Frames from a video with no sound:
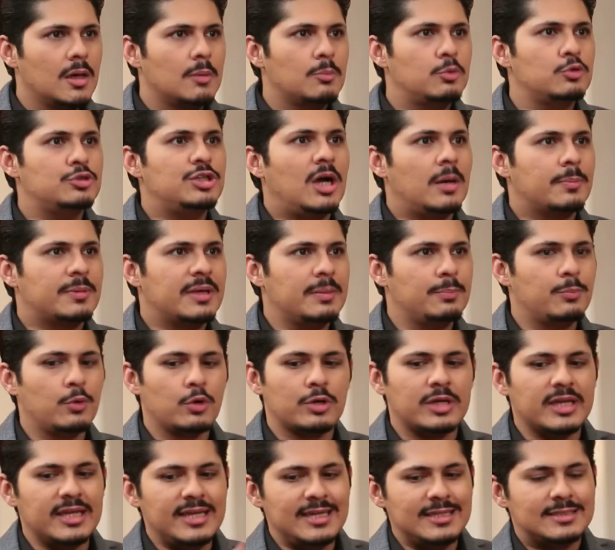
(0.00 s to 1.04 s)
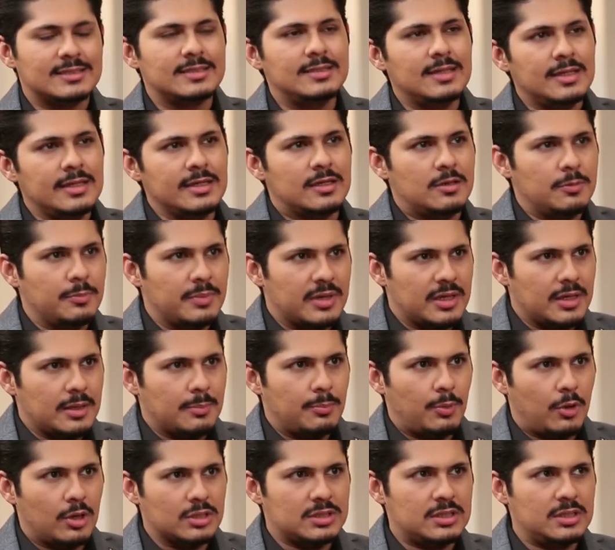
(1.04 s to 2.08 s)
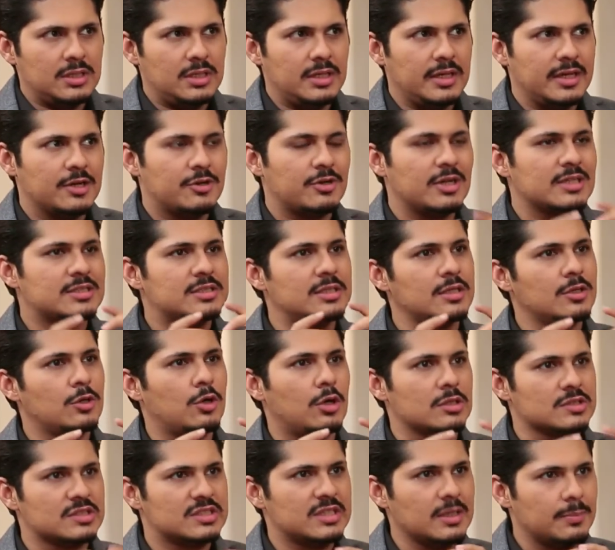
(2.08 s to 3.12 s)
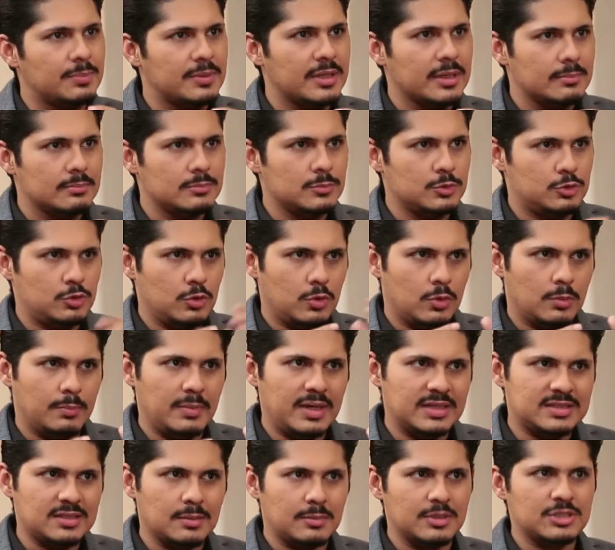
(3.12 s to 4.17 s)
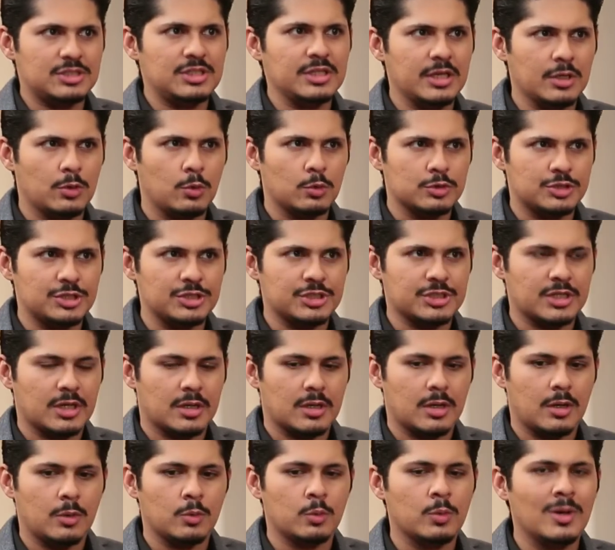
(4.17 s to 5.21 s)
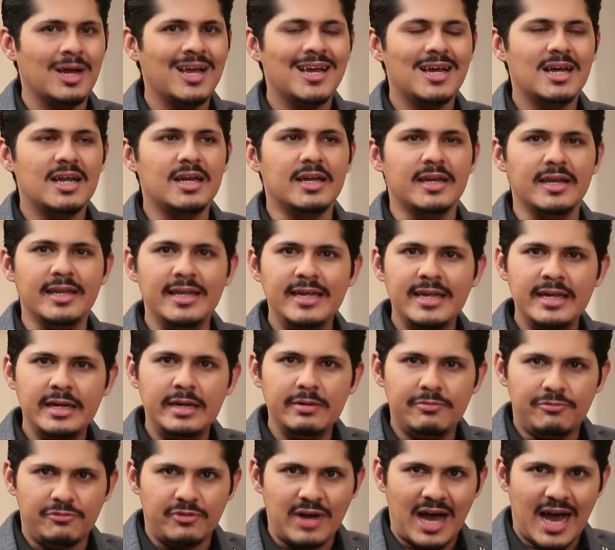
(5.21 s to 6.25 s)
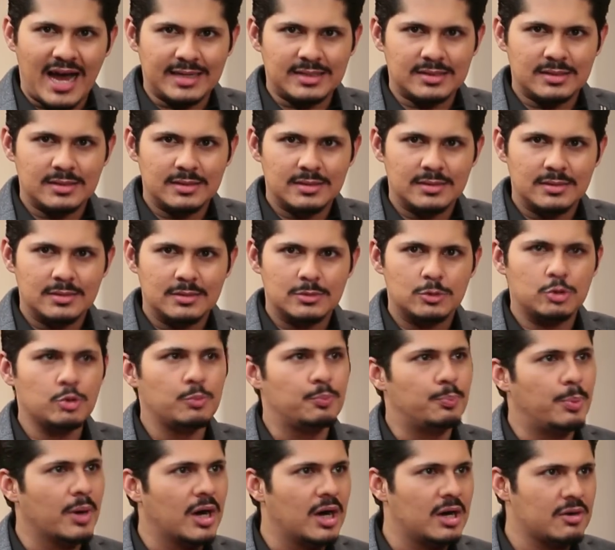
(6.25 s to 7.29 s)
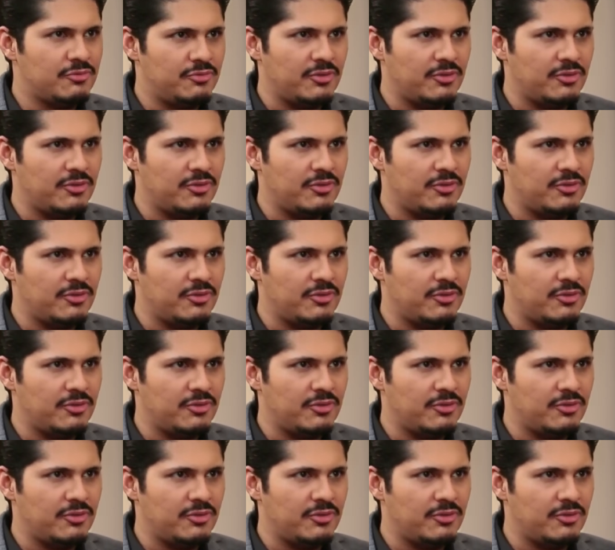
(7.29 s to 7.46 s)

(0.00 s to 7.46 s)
पूजा आपके बुक ईट डिलीट में एक बहुत ही इंटरेस्टिंग कॉन्सेप्ट है जो मैं समझने की कोशिश कर रहा हूँ नीड फैट टू बर्न